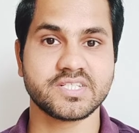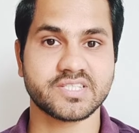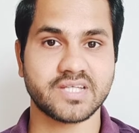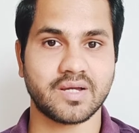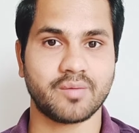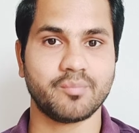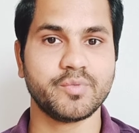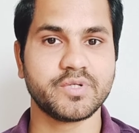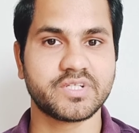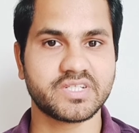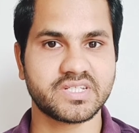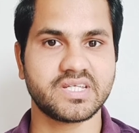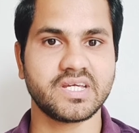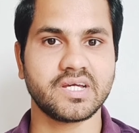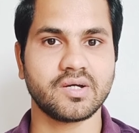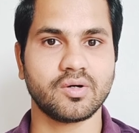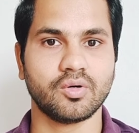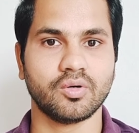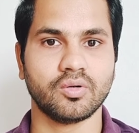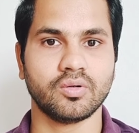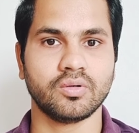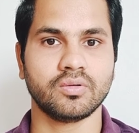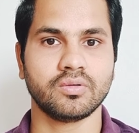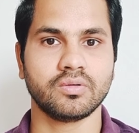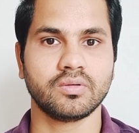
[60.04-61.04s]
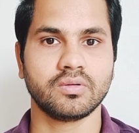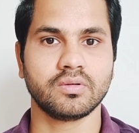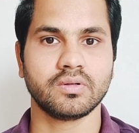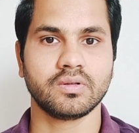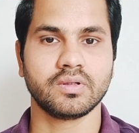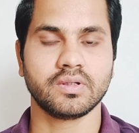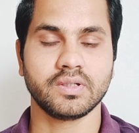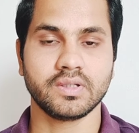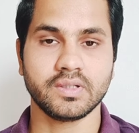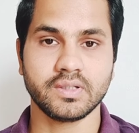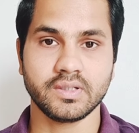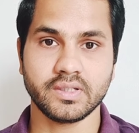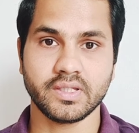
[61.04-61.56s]
सबमिट किए हो
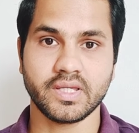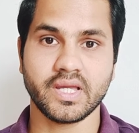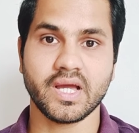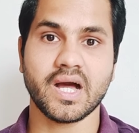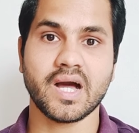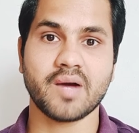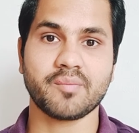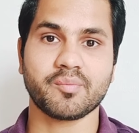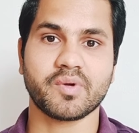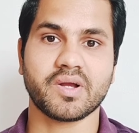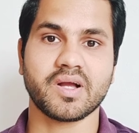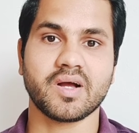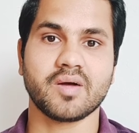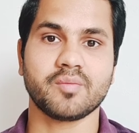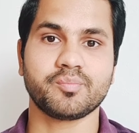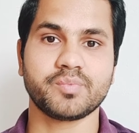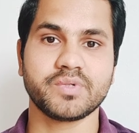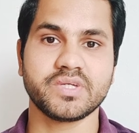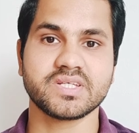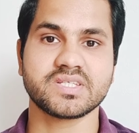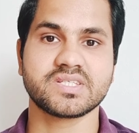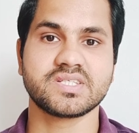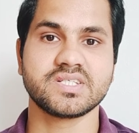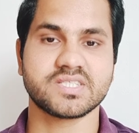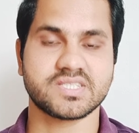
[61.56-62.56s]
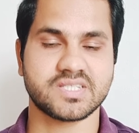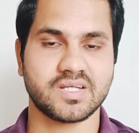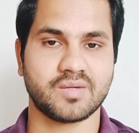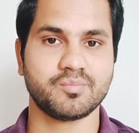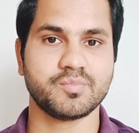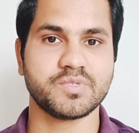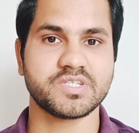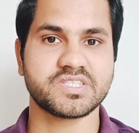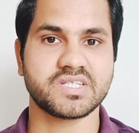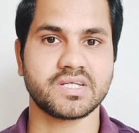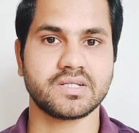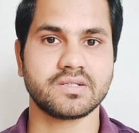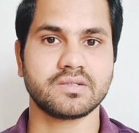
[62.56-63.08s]
या आपका पीएचडी
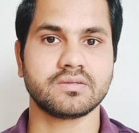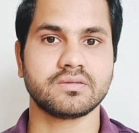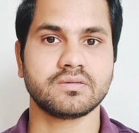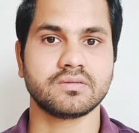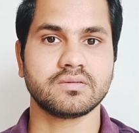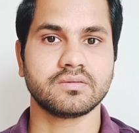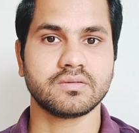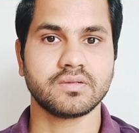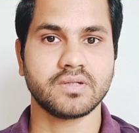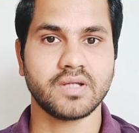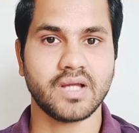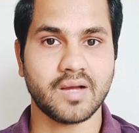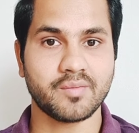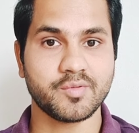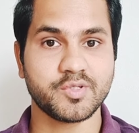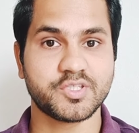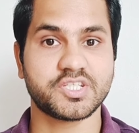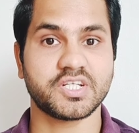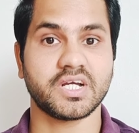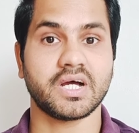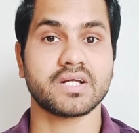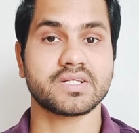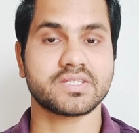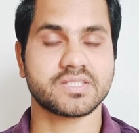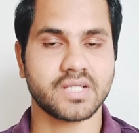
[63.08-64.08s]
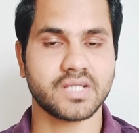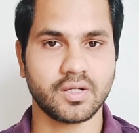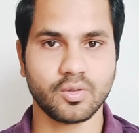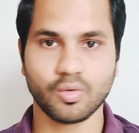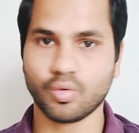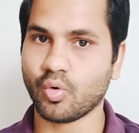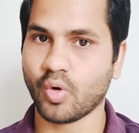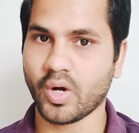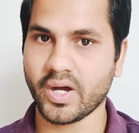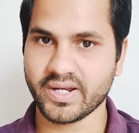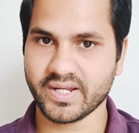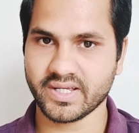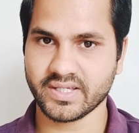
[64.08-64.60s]
सबमिशन अभी चार साल
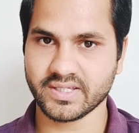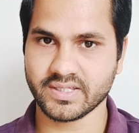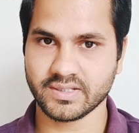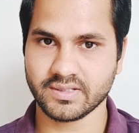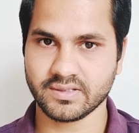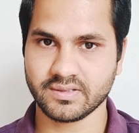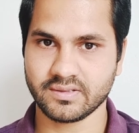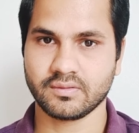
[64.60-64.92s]
हुआ नहीं